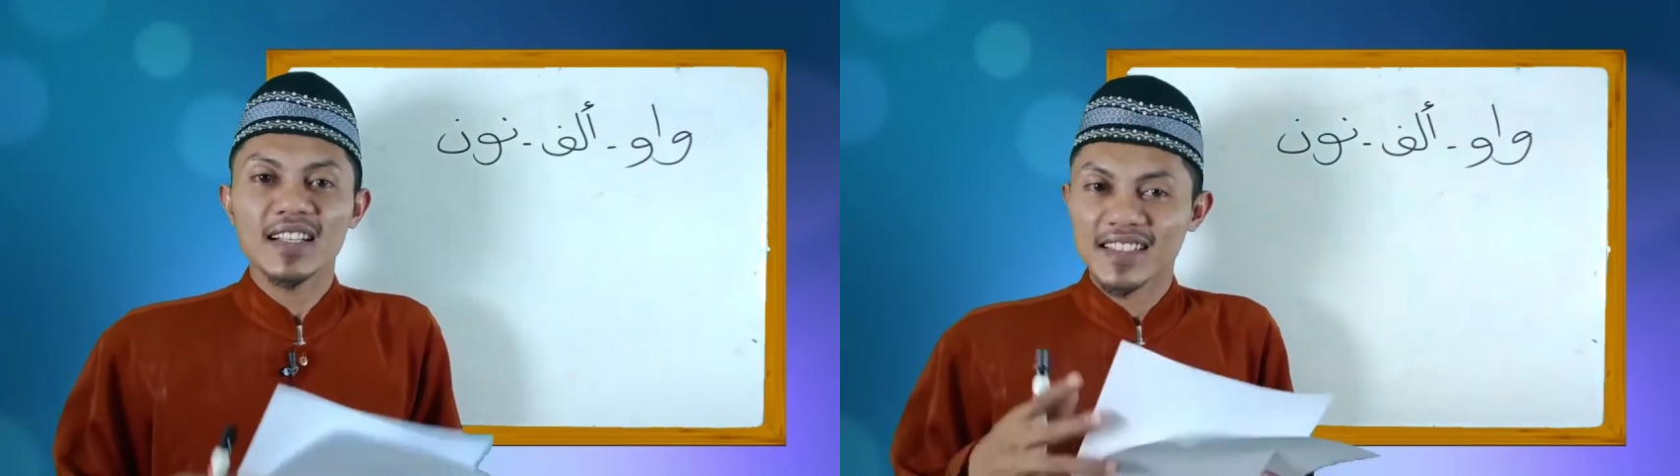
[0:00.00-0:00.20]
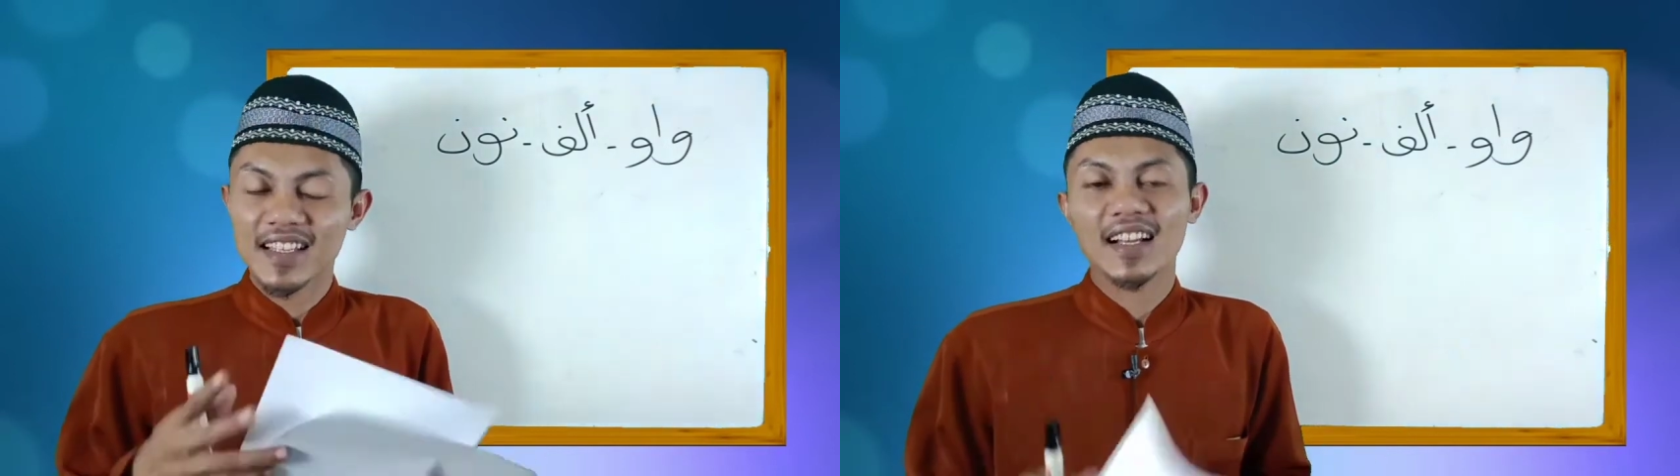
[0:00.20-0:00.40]

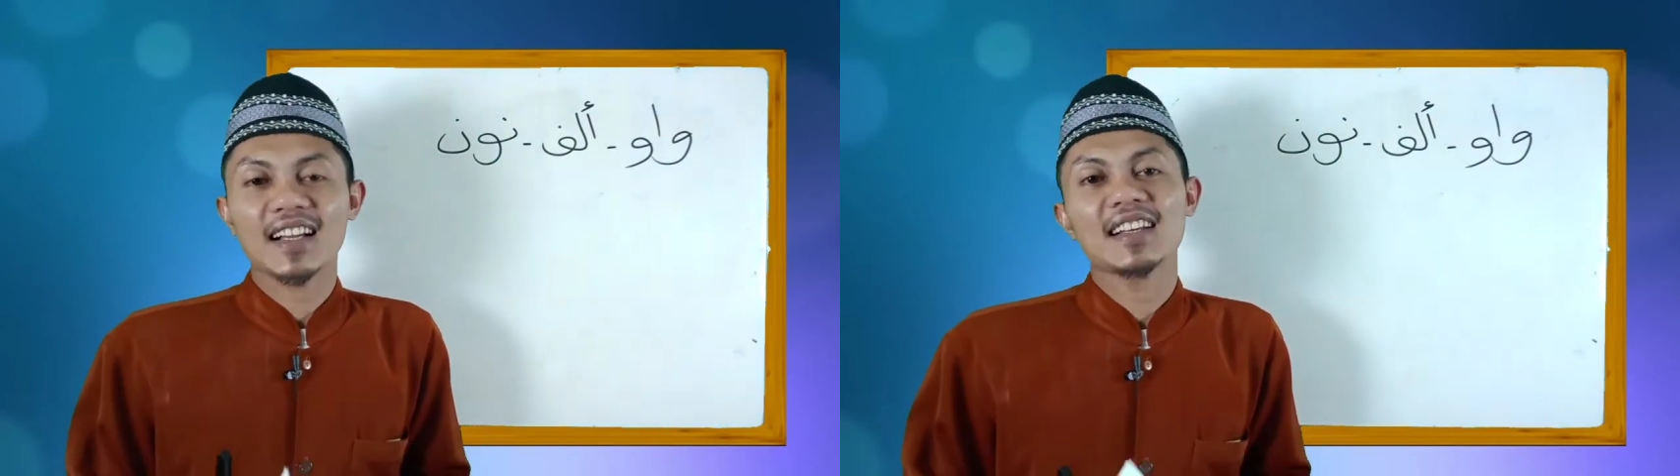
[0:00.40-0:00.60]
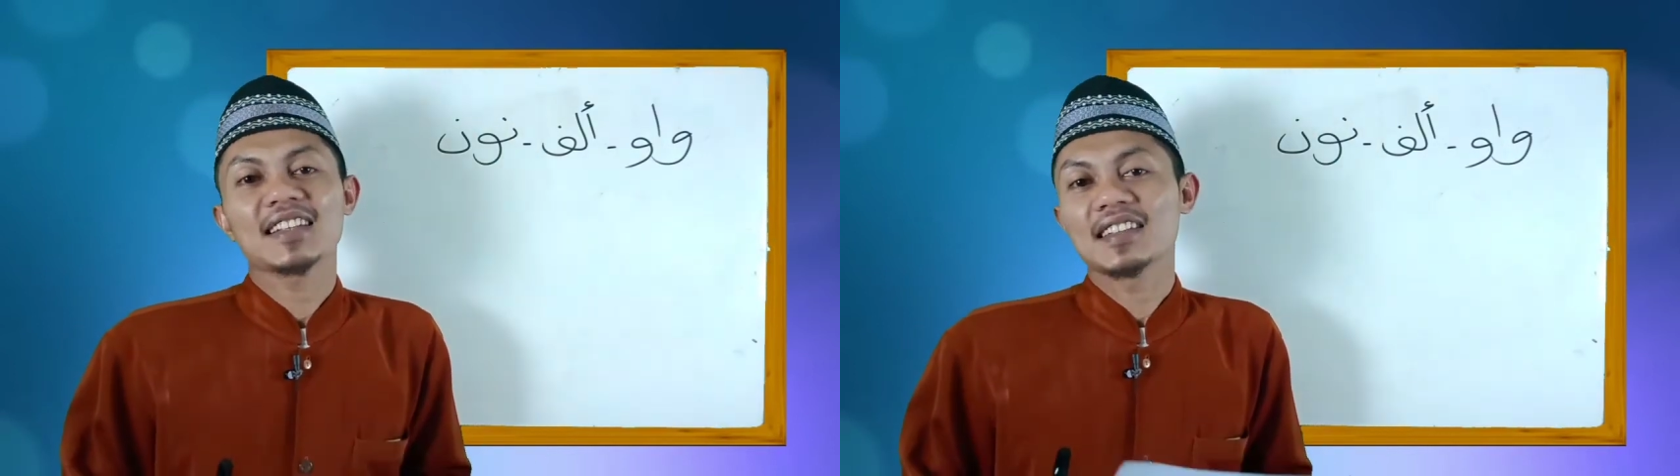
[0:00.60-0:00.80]

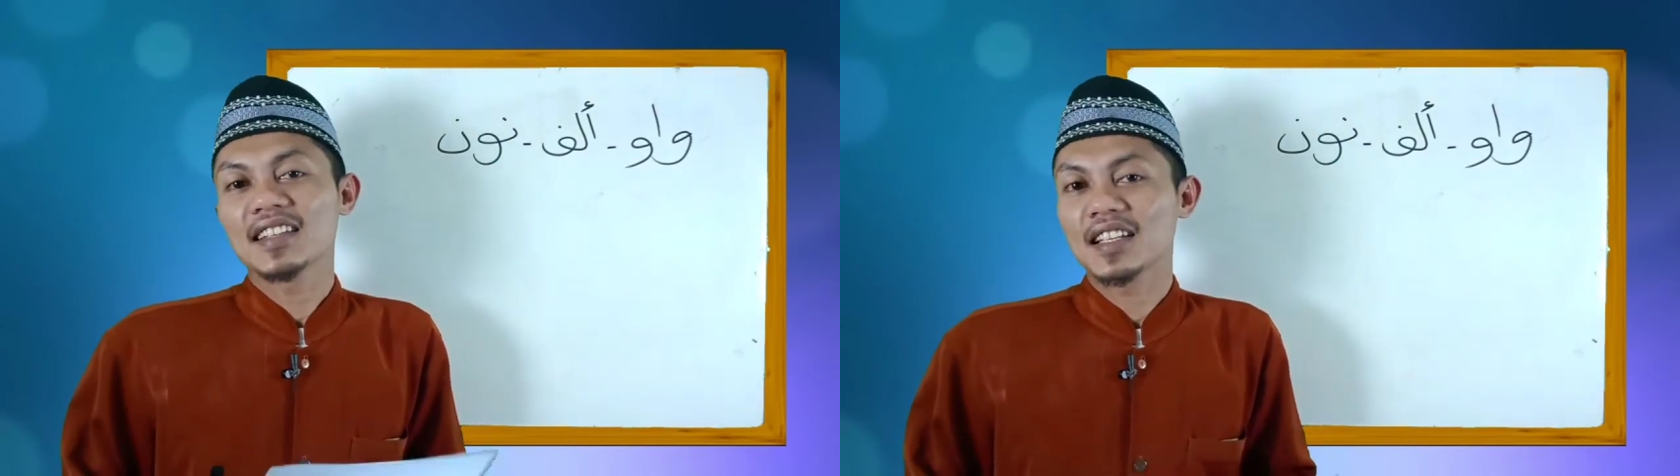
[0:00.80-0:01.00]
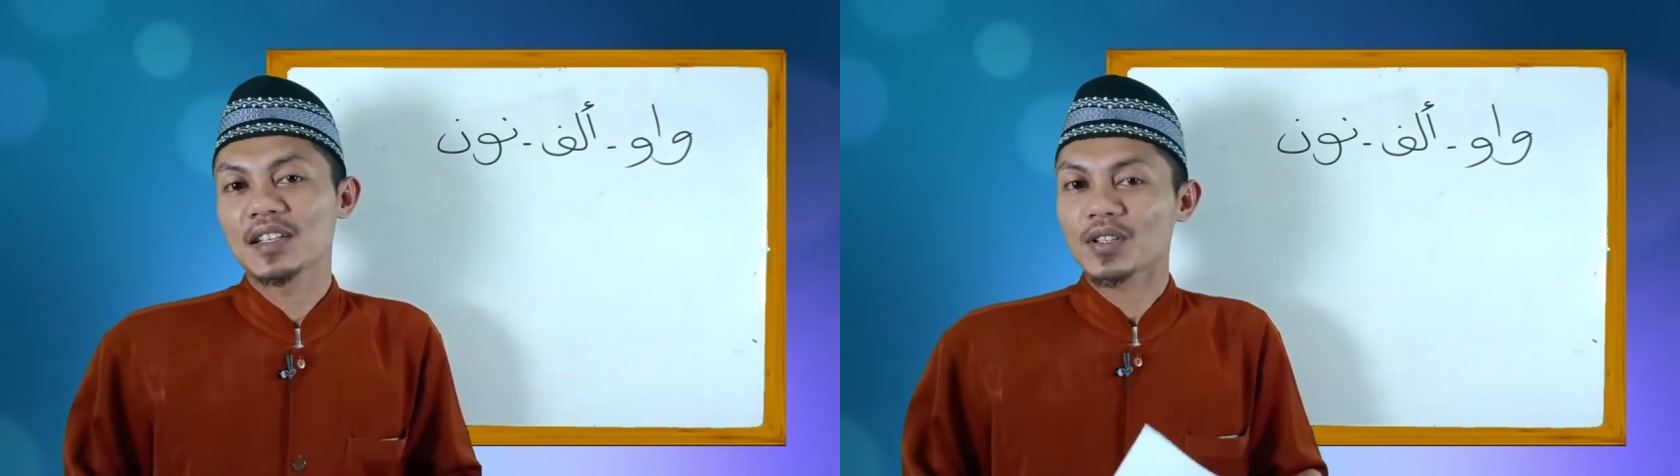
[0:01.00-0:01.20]
silahkan
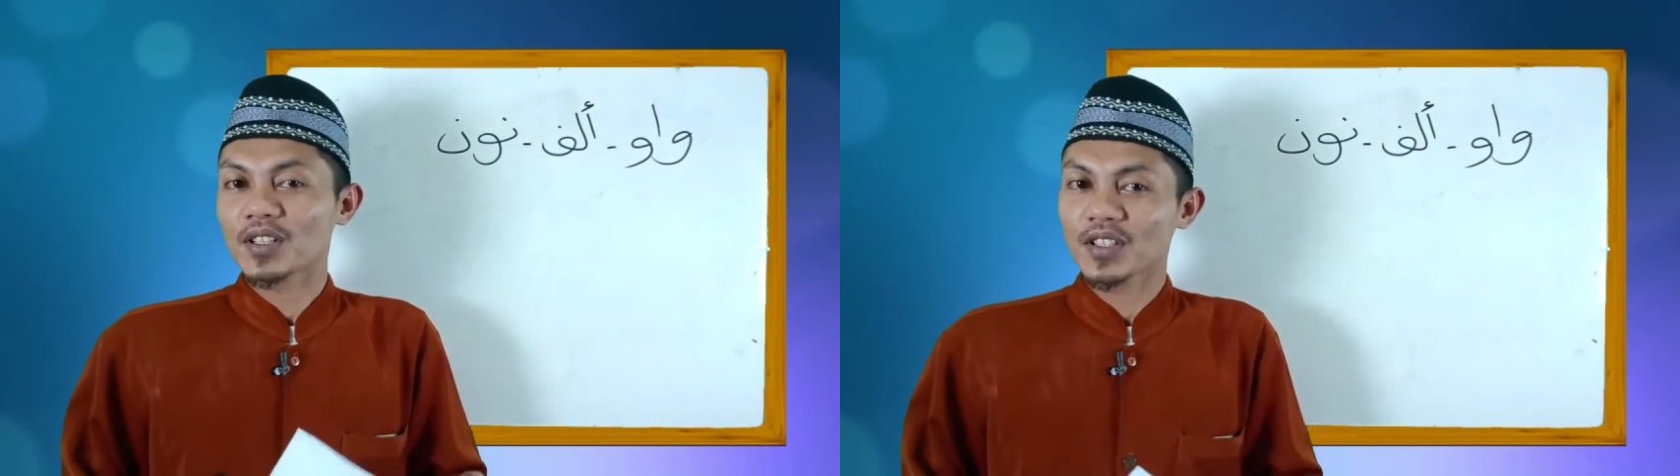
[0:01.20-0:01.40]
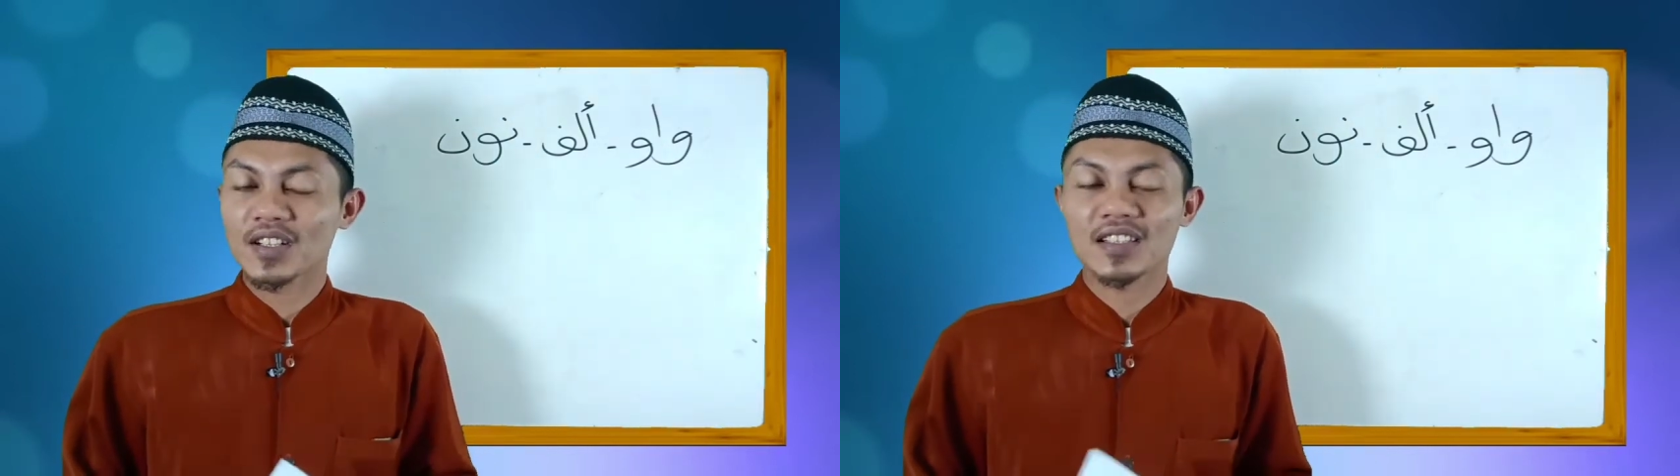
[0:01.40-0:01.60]

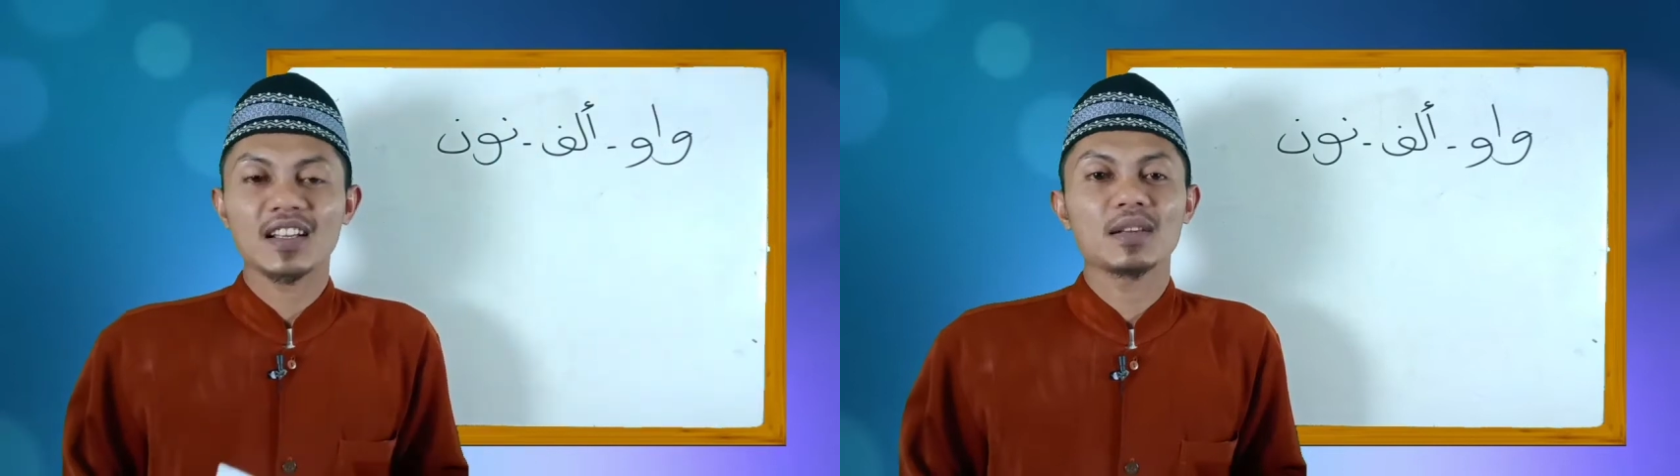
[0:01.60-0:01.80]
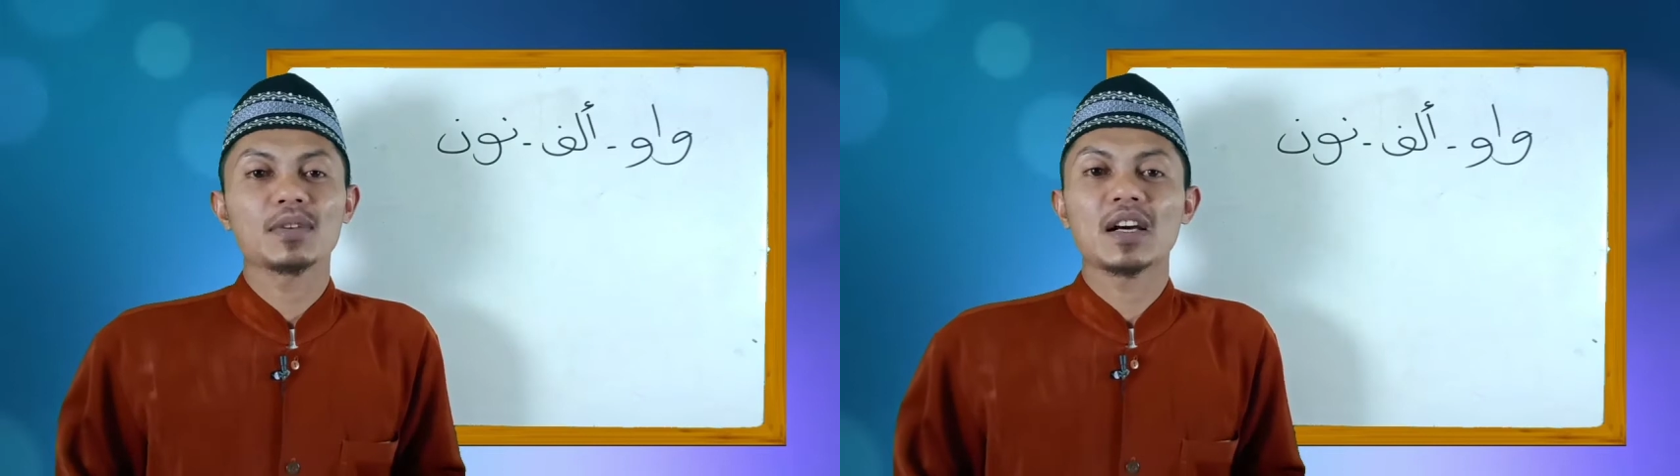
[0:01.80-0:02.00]
ditonton
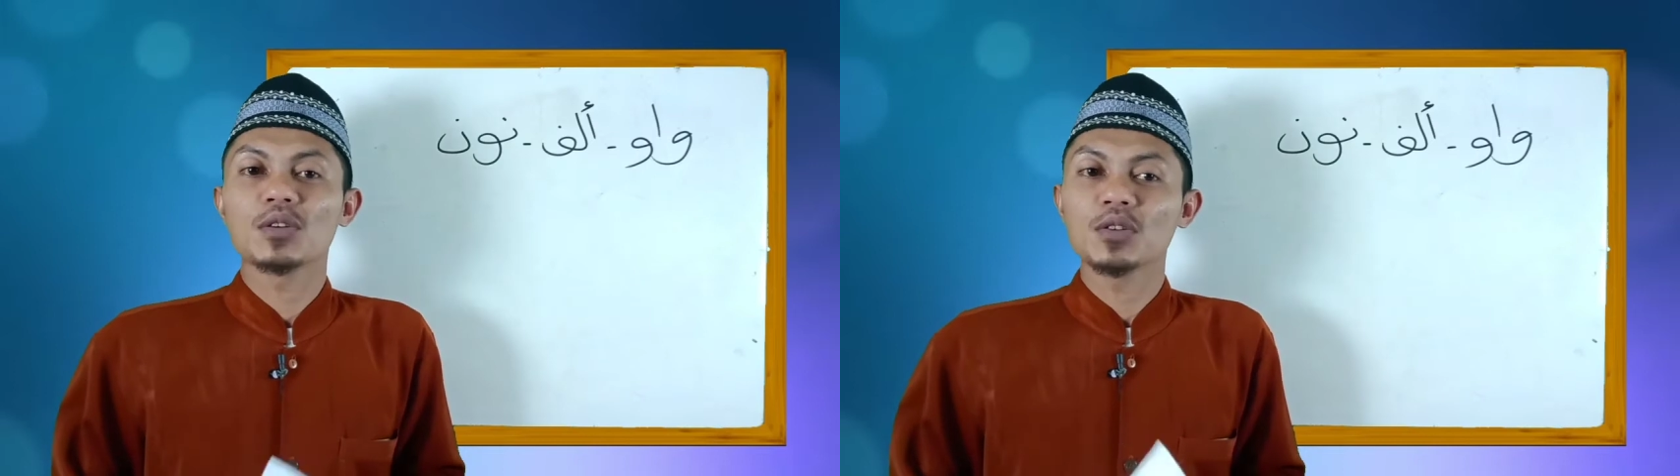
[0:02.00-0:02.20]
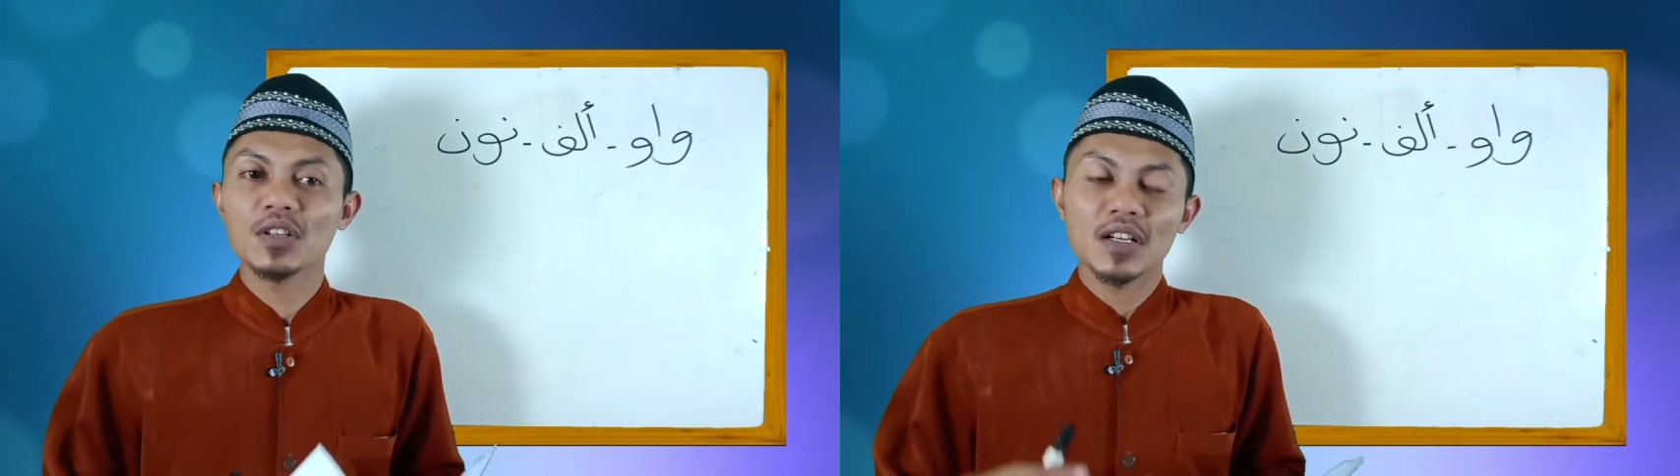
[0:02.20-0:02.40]
terlebih
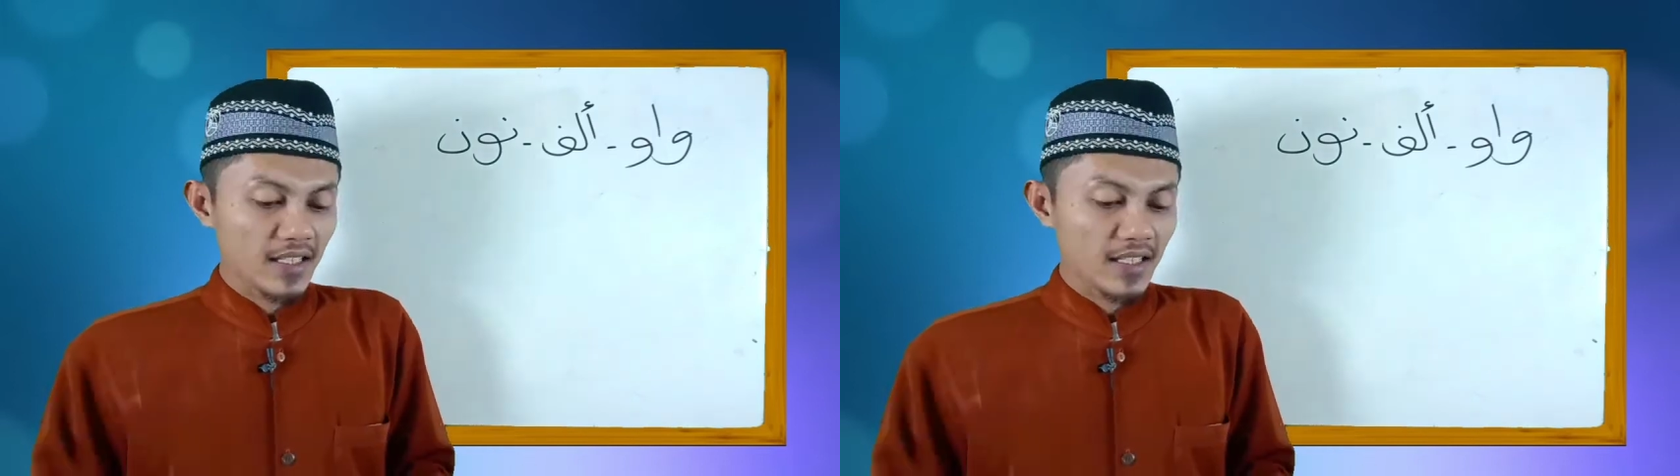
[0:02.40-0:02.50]
dahulu.